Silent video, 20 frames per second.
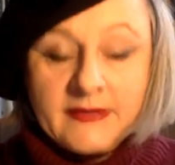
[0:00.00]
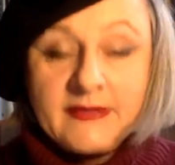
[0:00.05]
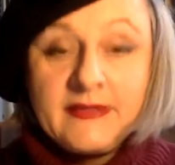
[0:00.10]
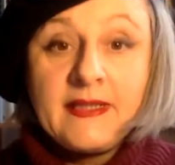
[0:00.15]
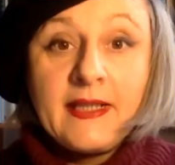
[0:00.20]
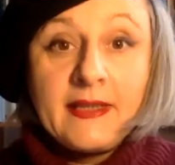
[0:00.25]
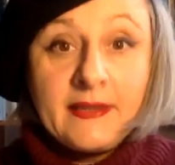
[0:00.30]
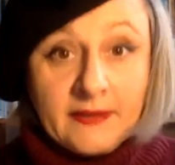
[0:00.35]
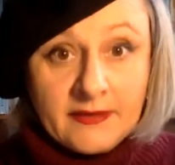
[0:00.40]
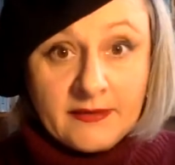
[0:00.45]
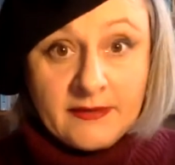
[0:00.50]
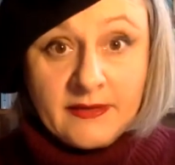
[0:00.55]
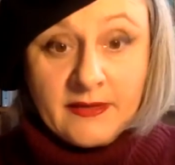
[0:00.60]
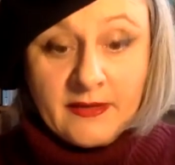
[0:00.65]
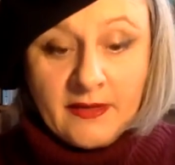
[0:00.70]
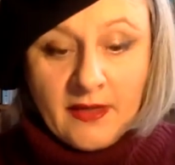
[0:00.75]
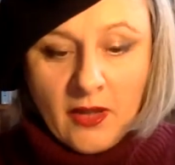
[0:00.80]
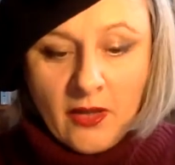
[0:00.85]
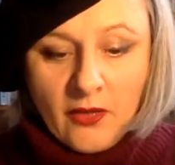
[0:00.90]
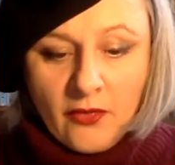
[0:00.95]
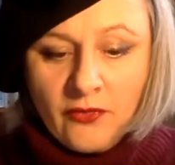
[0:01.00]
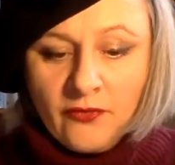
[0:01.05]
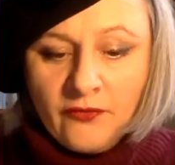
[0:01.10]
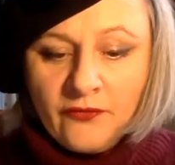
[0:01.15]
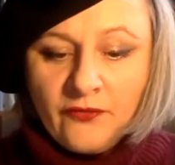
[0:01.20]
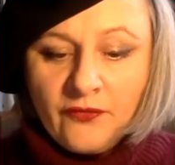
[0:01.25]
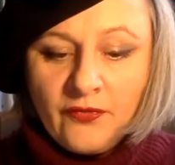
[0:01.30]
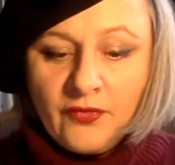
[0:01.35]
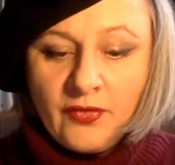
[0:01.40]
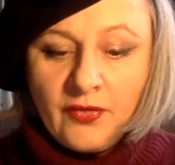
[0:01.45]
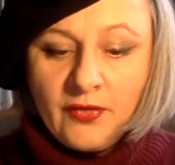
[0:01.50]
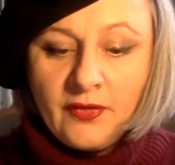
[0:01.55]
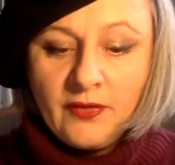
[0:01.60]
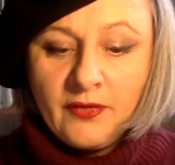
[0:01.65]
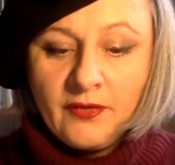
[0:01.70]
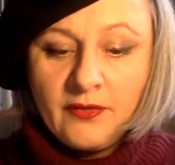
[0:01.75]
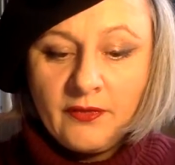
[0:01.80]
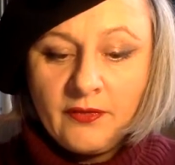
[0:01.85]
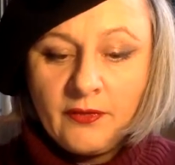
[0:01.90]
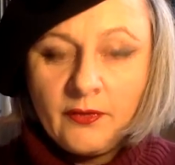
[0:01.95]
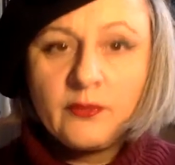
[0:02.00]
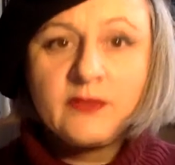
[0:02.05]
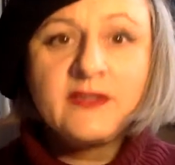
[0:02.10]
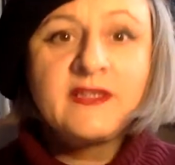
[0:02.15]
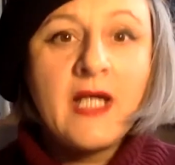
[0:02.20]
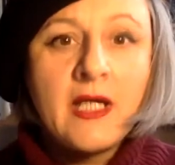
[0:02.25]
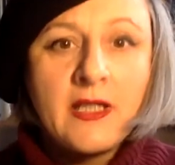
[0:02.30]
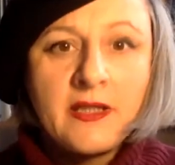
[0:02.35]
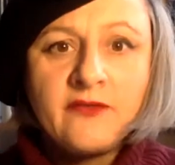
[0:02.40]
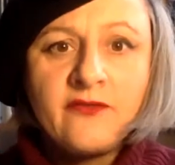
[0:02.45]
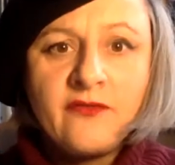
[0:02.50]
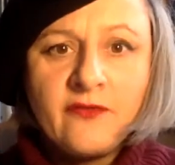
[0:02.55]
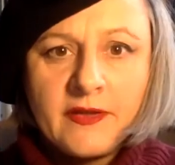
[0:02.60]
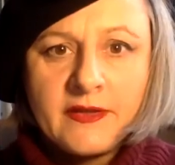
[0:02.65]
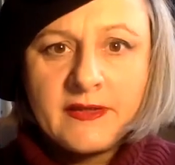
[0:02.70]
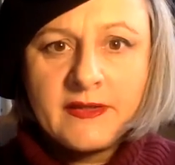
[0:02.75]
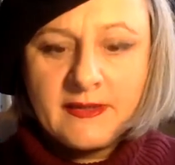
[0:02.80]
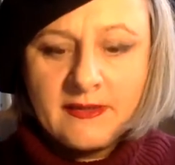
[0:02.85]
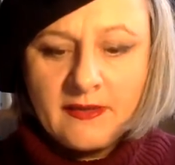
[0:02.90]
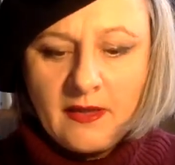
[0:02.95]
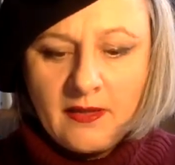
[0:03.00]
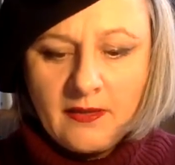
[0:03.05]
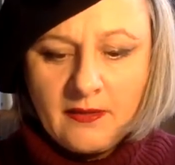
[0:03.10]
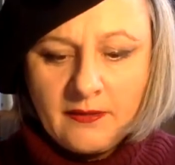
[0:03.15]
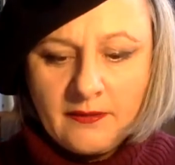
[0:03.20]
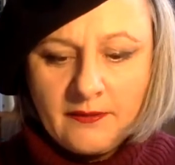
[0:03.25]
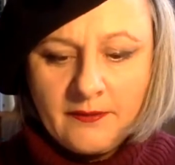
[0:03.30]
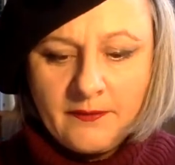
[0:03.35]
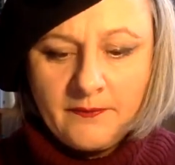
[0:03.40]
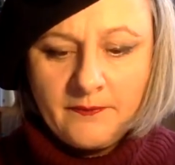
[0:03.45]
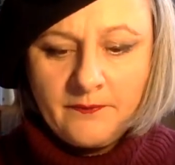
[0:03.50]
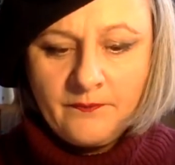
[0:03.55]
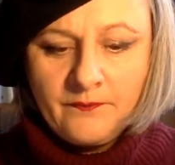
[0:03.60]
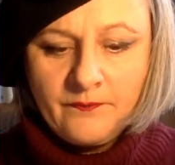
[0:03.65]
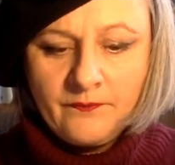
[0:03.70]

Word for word: Sie reckte sich auf und sah ihn fest an.